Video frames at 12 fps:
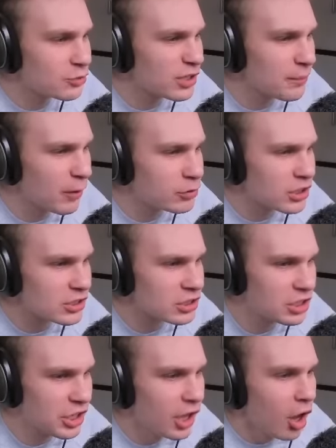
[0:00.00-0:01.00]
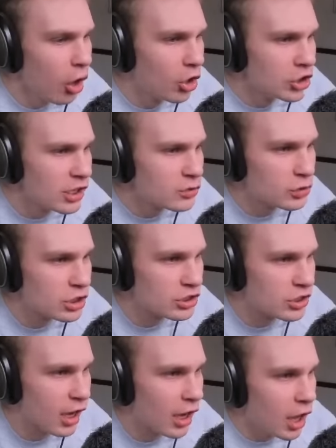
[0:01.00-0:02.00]
Tu nie ma ucieczki! O, jest mhm.
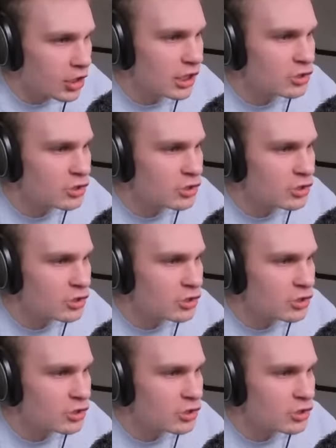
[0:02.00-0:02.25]
ucieczka! Jest